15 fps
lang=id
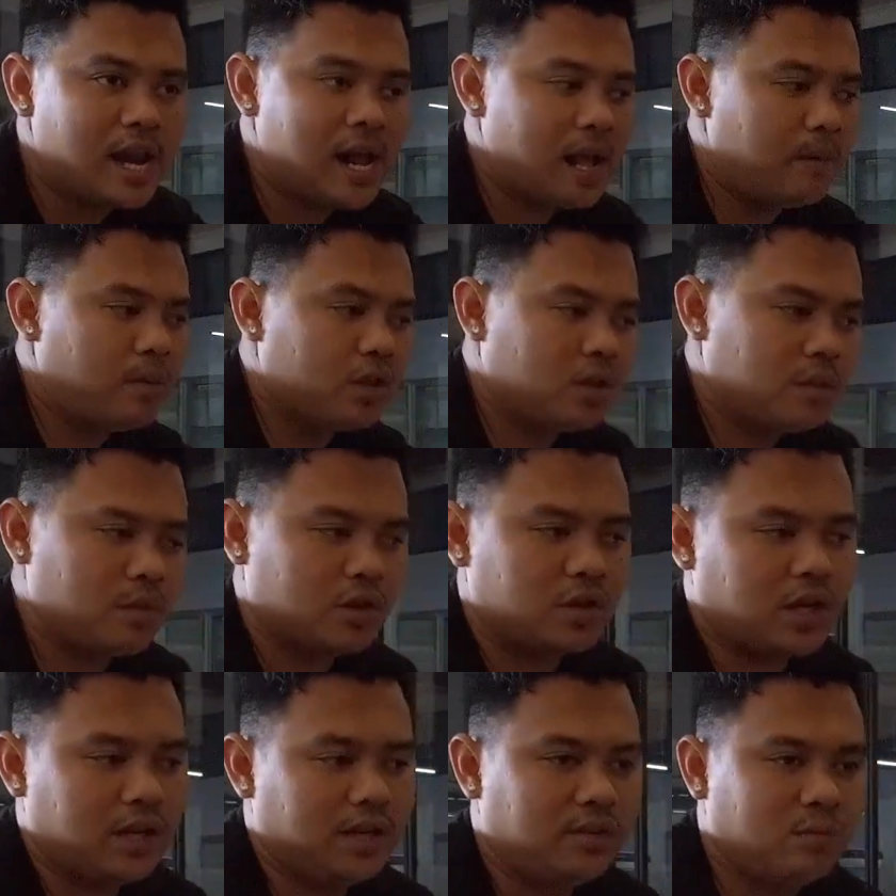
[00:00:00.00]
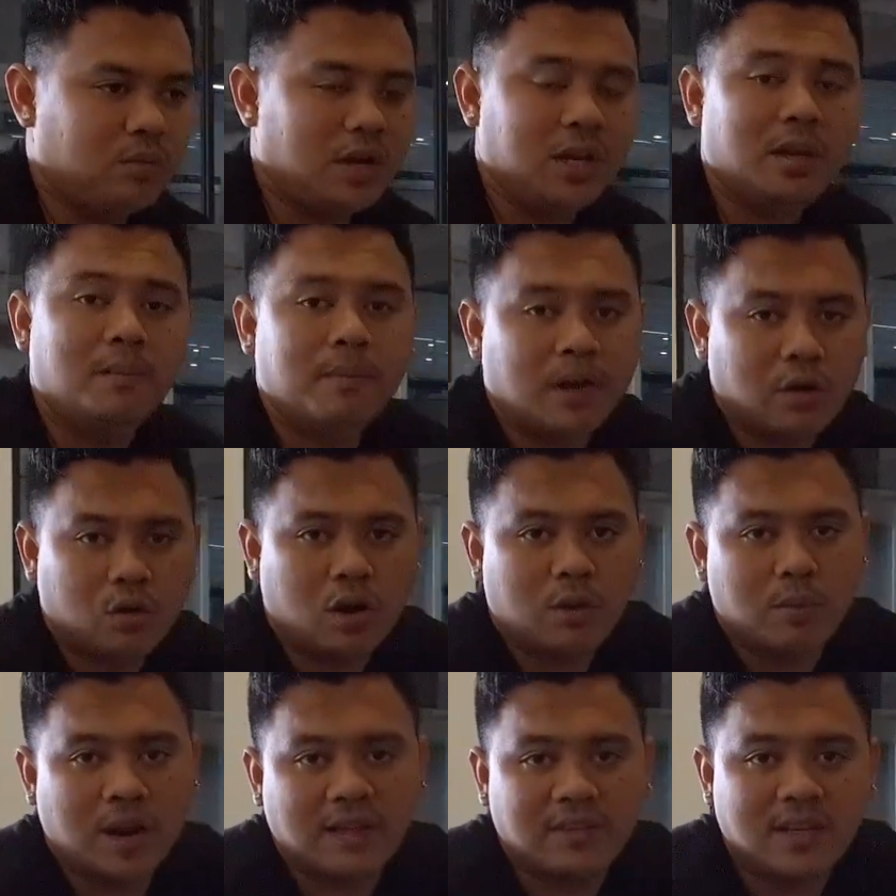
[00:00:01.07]
nah motor-motor ini semua ini
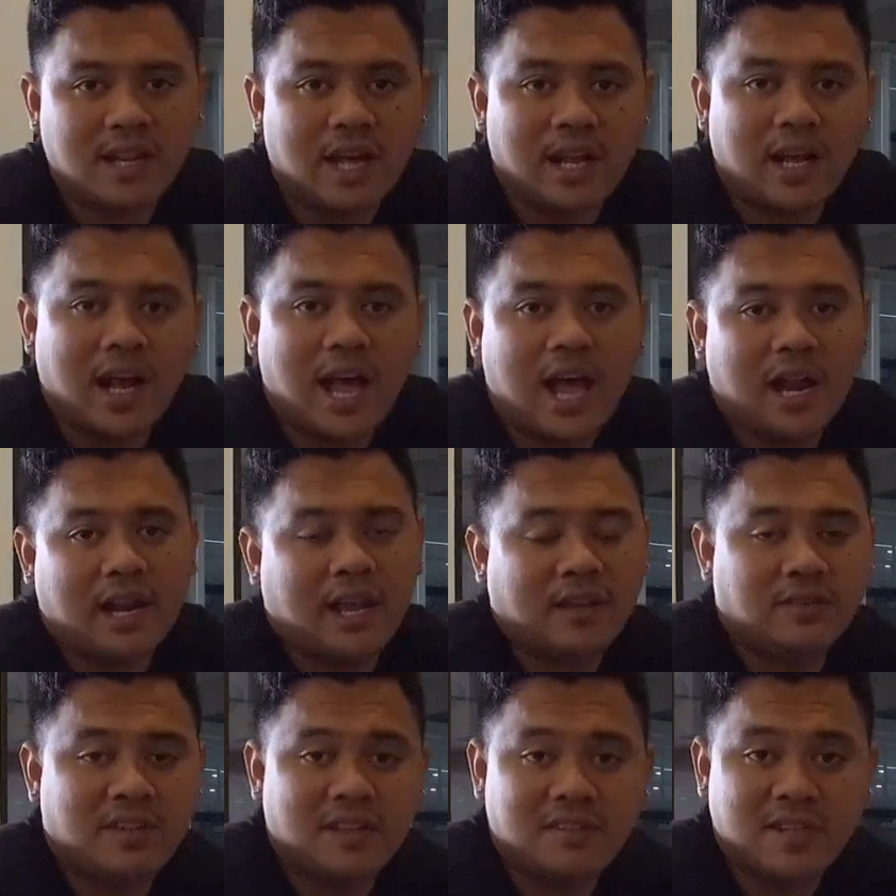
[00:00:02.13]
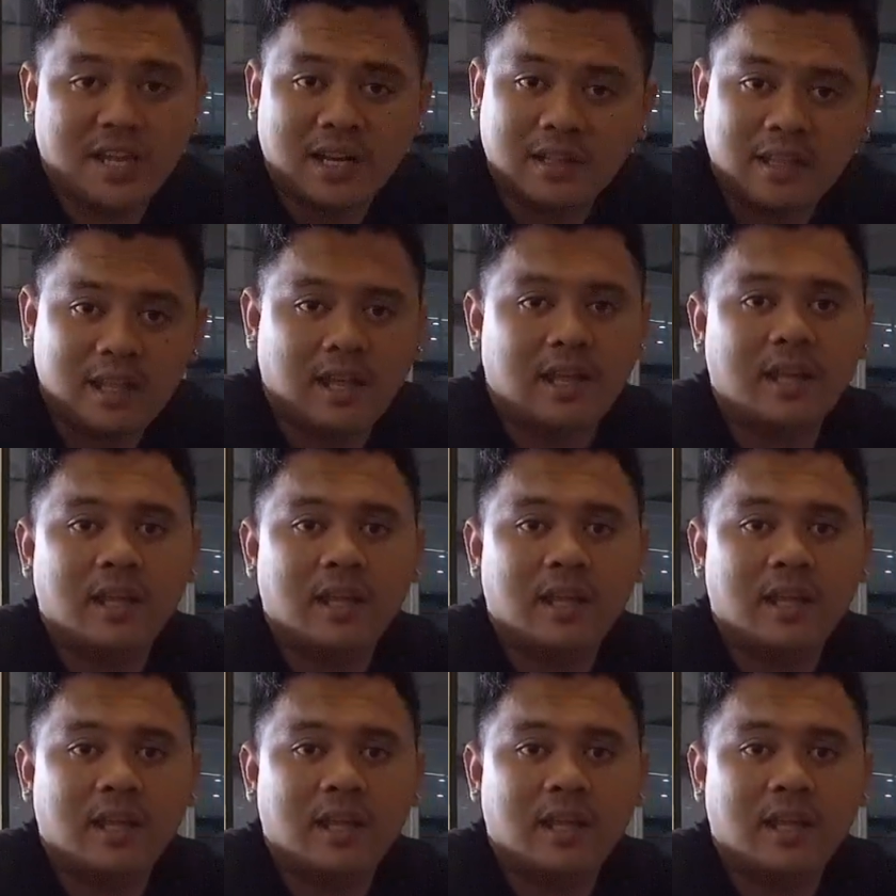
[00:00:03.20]
berkolaborasi dengan SJCRT